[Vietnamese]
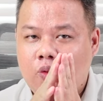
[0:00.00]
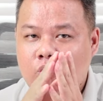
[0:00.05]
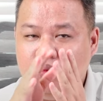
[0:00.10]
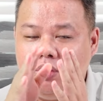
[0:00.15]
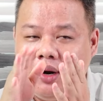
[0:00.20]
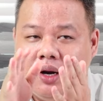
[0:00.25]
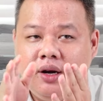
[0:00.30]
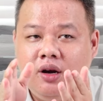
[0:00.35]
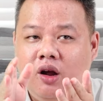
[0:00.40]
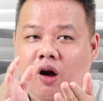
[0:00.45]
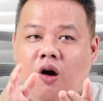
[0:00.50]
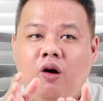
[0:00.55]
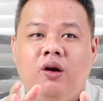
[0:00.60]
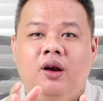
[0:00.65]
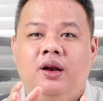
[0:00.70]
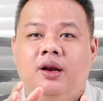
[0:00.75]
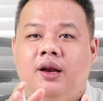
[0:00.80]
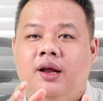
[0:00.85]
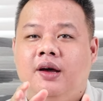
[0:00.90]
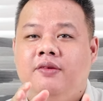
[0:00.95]
cũng rất
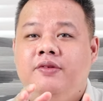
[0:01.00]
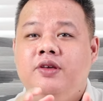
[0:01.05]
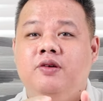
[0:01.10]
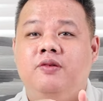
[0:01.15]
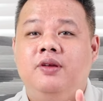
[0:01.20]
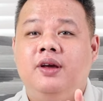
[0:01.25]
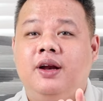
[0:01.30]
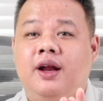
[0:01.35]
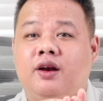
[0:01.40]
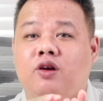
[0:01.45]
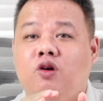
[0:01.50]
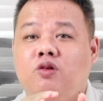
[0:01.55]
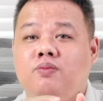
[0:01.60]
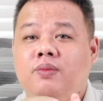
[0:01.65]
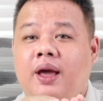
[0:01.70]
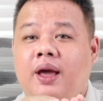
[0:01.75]
ngon à, ví dụ như là Note